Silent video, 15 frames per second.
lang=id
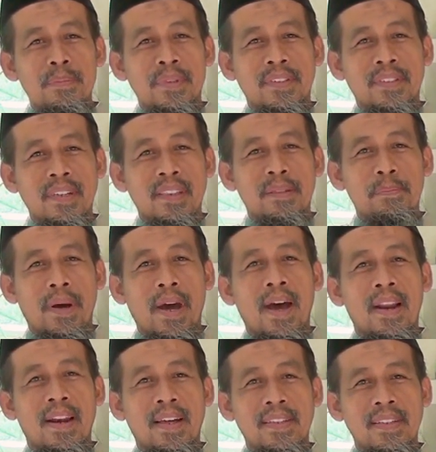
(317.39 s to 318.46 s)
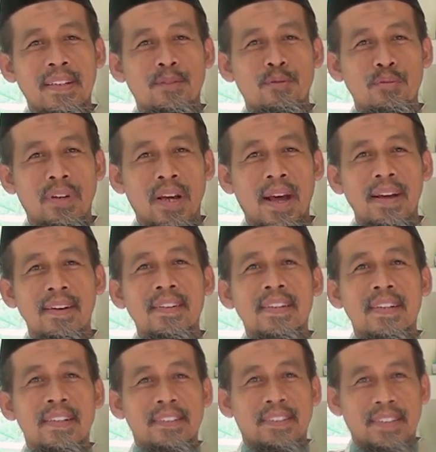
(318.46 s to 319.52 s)
masjid pahalanya juga
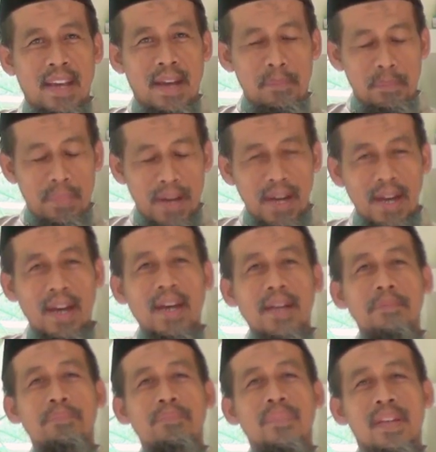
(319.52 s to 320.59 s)
sama.